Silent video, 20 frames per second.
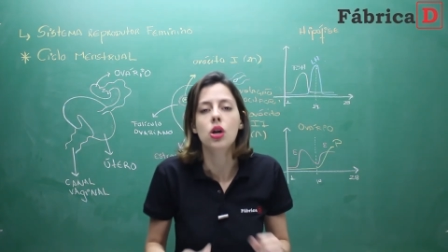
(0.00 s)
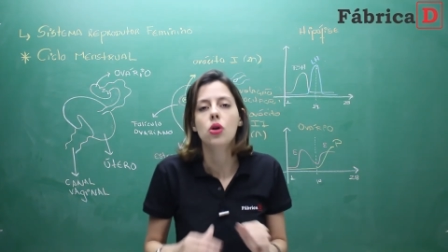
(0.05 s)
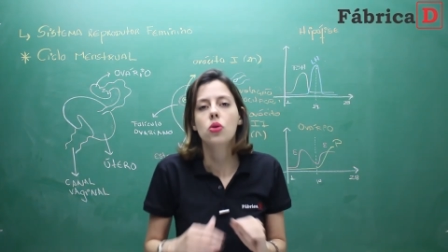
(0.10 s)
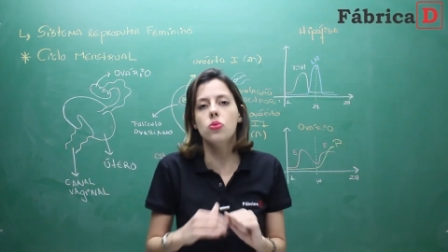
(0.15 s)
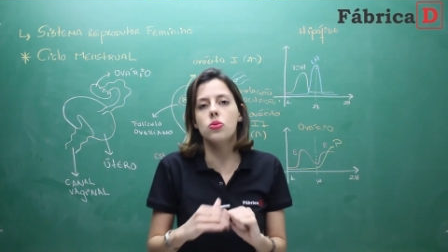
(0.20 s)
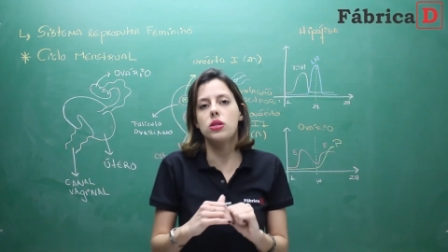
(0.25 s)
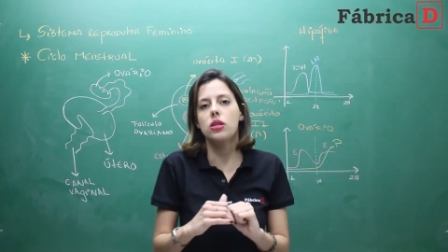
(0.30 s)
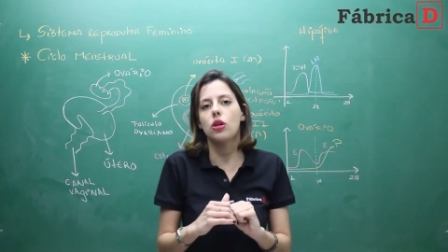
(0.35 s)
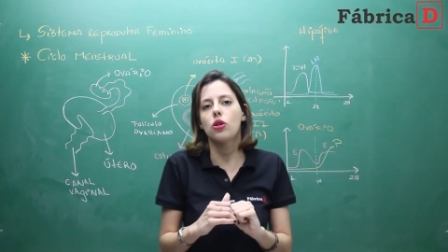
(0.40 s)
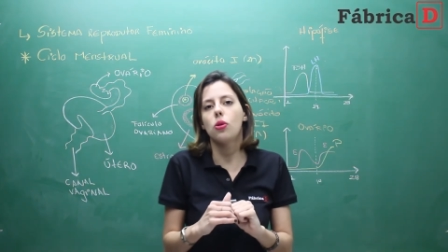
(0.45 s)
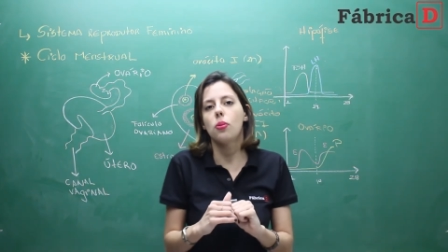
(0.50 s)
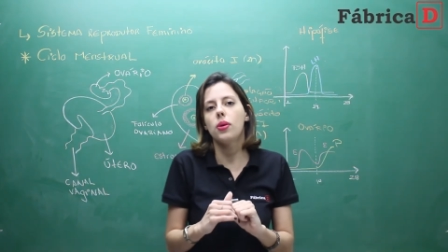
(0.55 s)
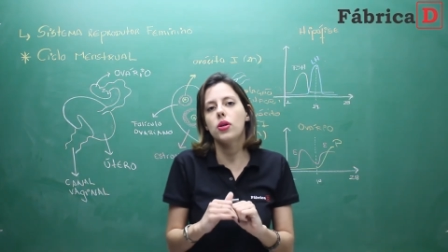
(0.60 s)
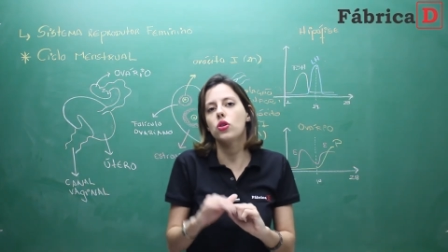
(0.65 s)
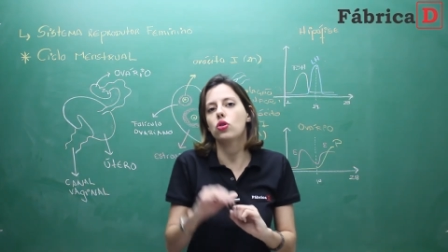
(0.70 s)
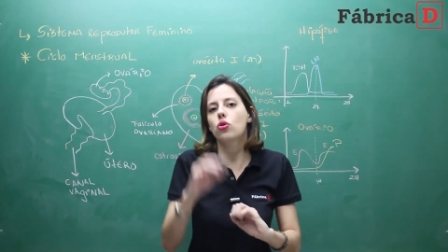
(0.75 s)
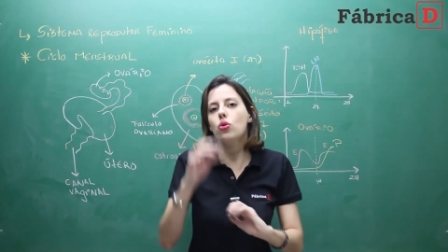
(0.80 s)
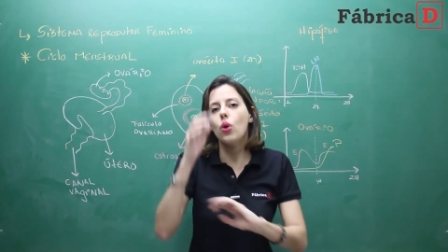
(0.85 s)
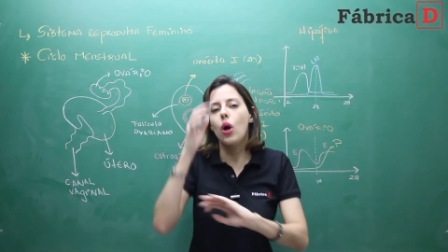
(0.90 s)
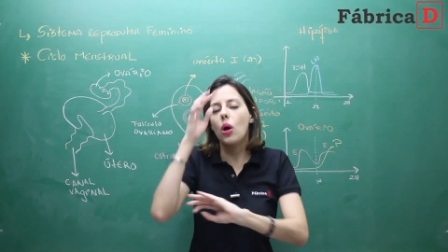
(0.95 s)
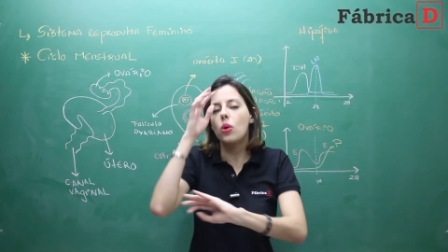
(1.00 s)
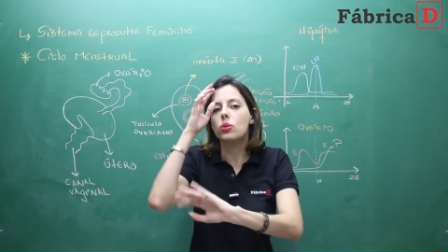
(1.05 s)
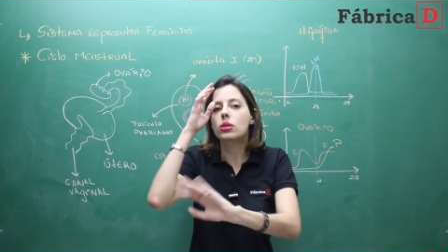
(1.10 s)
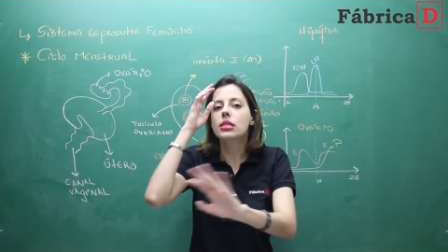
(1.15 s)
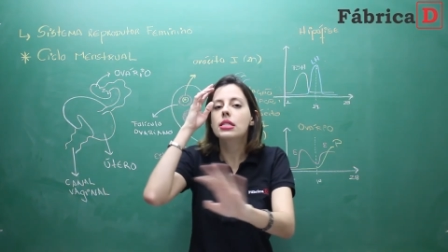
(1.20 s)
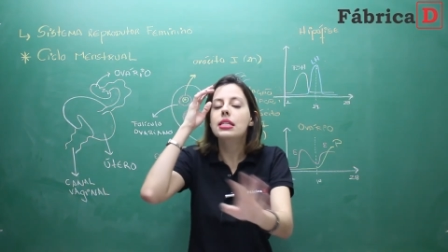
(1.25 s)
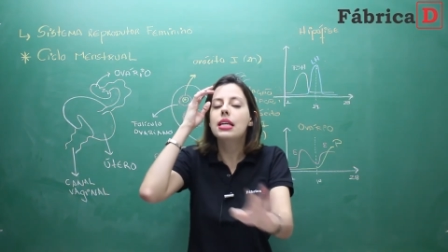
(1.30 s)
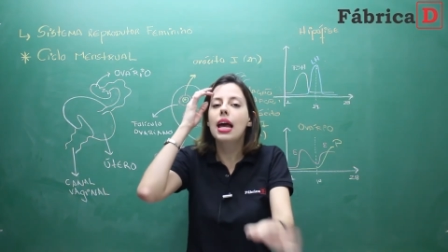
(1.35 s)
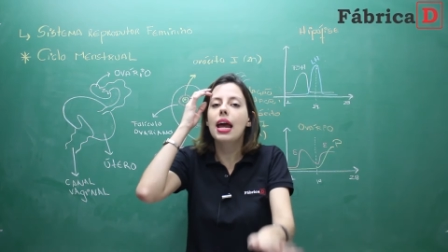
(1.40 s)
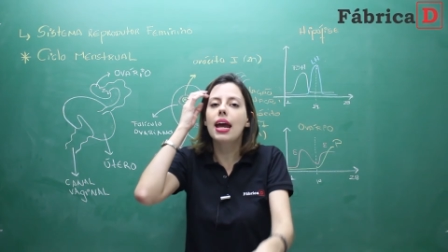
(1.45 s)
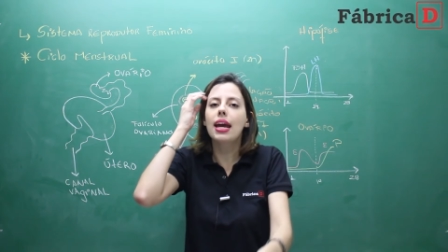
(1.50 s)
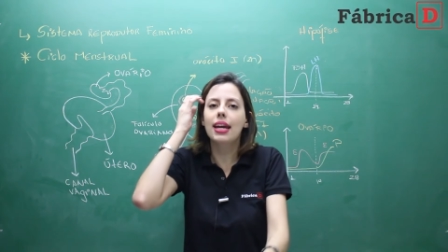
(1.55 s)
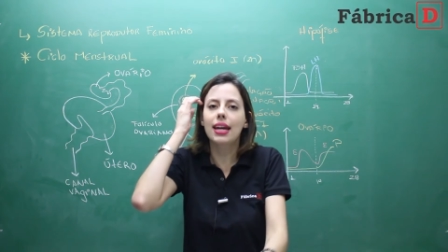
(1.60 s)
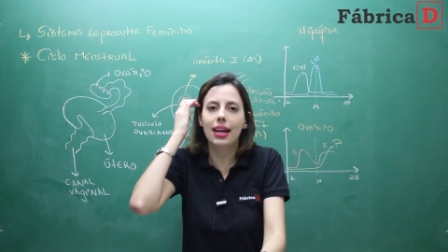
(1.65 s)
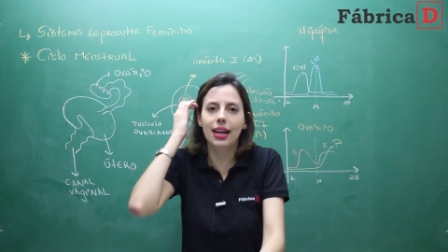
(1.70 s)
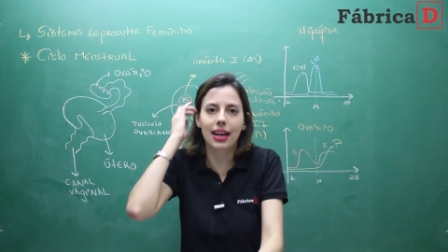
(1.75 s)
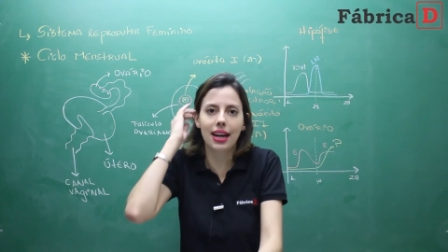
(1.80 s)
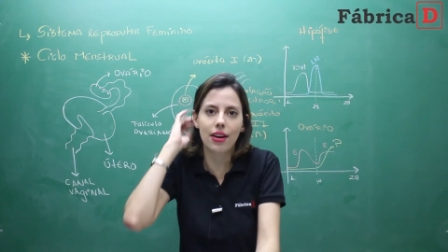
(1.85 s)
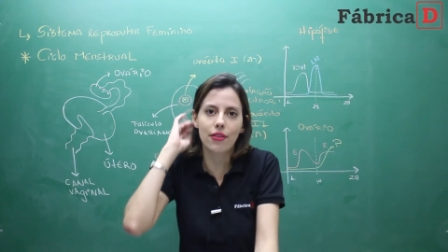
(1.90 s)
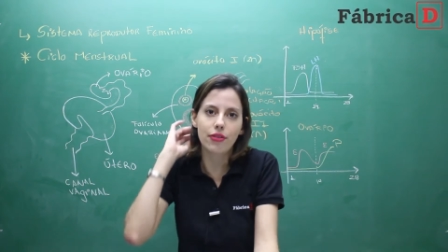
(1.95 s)
um ciclo menstrual sem
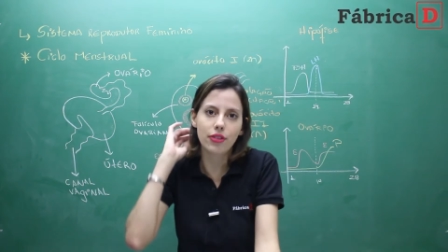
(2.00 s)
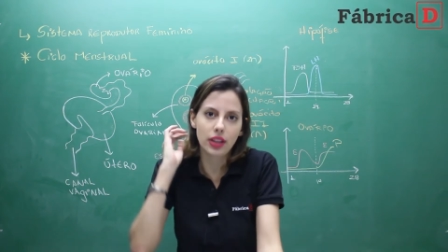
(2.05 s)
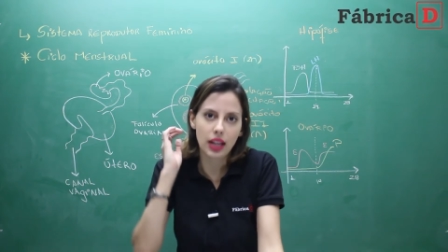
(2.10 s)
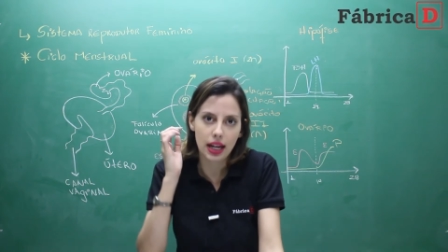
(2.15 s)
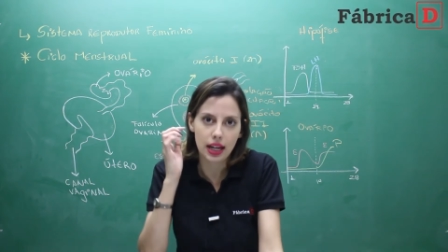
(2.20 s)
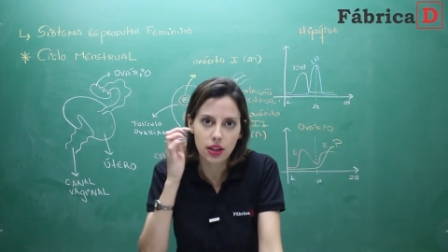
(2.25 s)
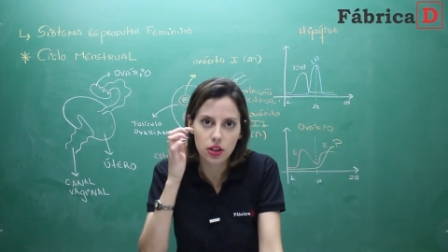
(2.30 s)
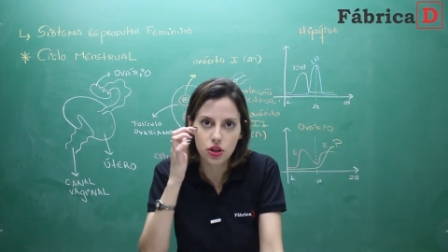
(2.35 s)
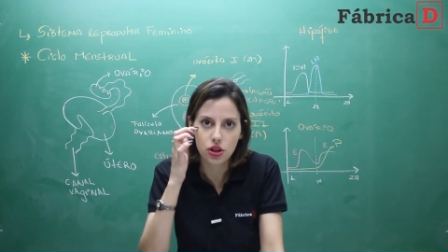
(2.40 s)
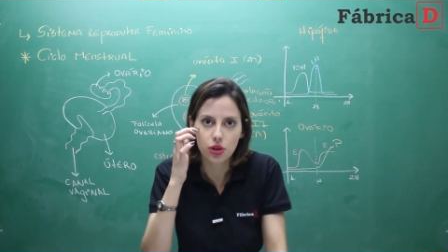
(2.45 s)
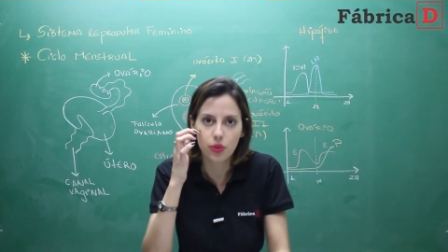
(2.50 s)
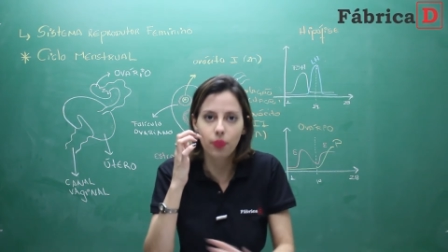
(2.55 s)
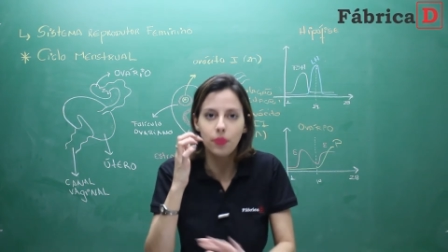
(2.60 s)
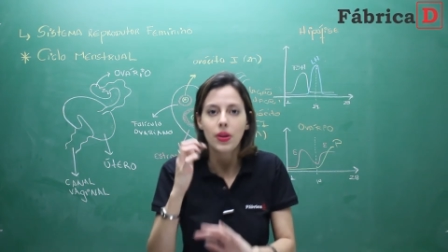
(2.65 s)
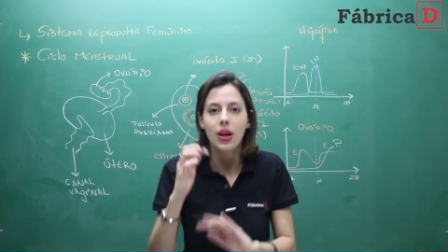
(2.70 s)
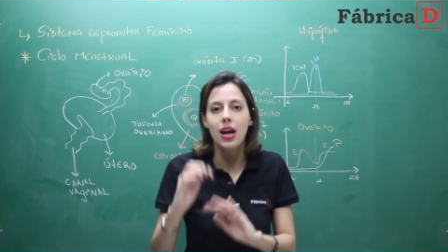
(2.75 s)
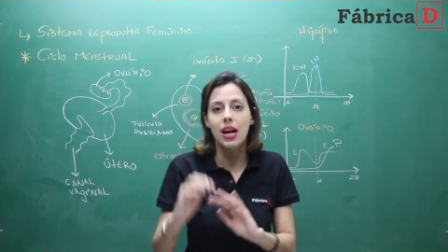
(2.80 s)
a gravidez,